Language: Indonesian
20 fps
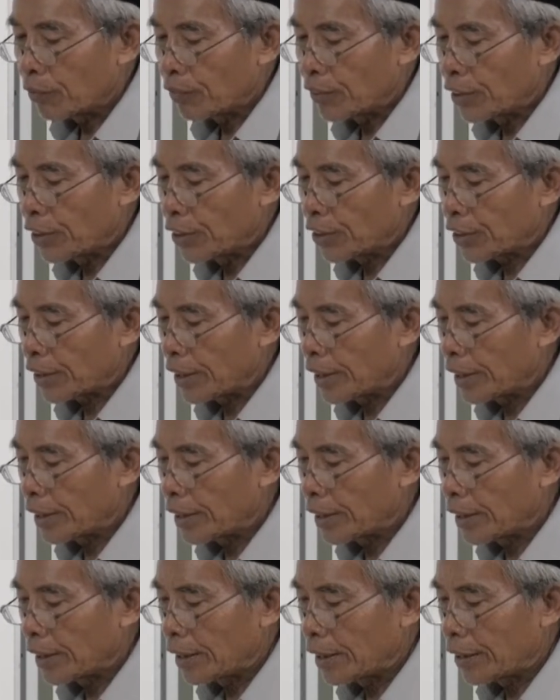fi
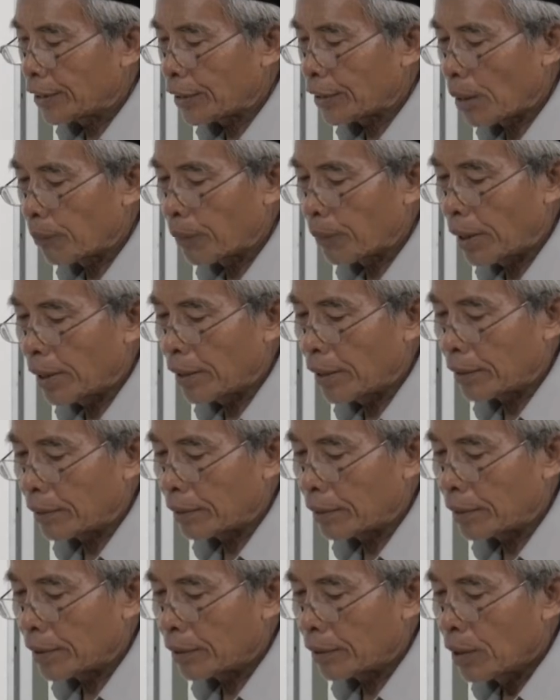syahidi jabalin
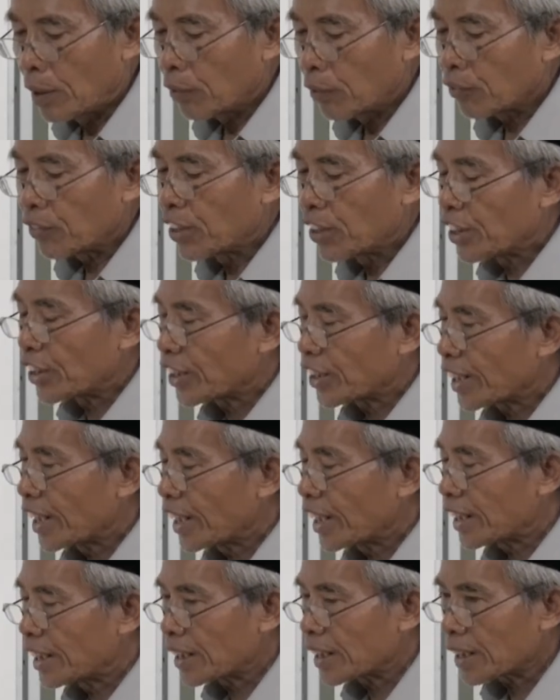fi
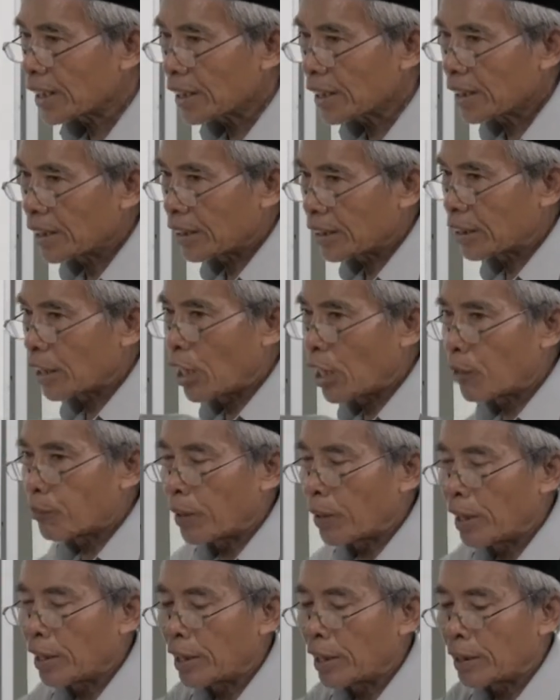syahiqi
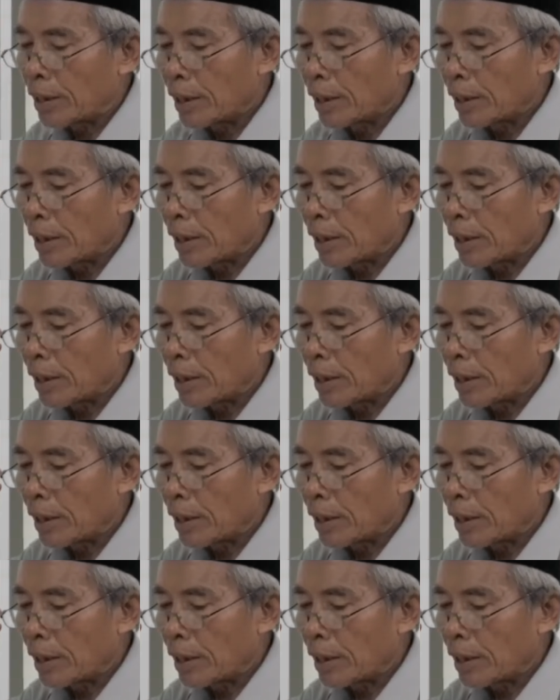jabalin